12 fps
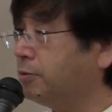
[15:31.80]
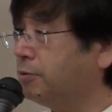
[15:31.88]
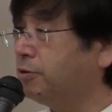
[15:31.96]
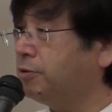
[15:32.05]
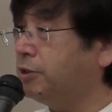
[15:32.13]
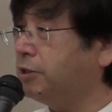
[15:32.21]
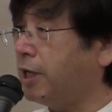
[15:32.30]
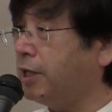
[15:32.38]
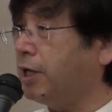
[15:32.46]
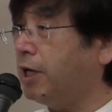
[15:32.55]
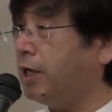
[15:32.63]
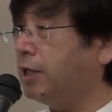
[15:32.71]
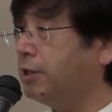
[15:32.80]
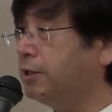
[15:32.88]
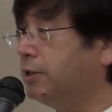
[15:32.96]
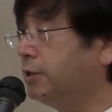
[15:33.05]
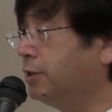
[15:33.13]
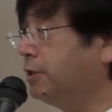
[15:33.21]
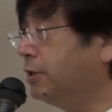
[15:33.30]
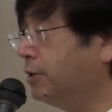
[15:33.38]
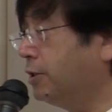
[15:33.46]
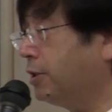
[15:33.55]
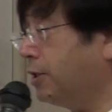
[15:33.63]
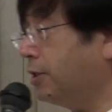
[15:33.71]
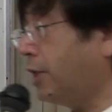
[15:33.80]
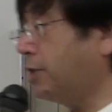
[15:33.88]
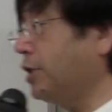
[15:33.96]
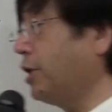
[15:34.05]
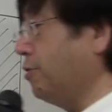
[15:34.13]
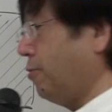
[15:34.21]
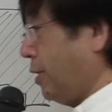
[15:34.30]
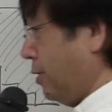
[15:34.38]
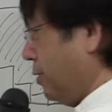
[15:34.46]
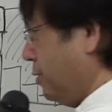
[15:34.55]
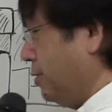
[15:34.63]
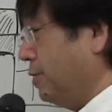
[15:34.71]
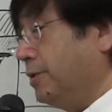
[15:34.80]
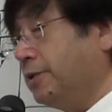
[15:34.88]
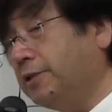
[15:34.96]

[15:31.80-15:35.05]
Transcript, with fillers: 薬代が稼げるわけです